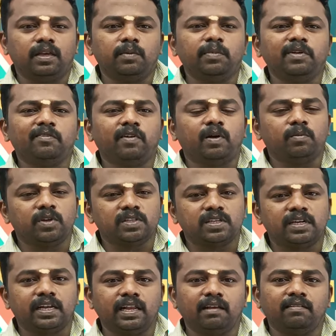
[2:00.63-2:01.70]
எப்படி
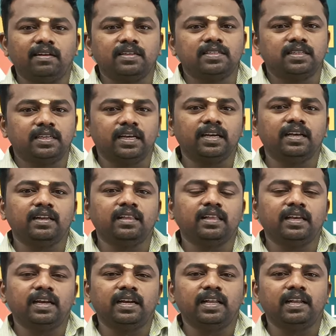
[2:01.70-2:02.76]
ஃபார்முலாஸ்லாம் டெரைவ் ஆச்சு எங்கேருந்து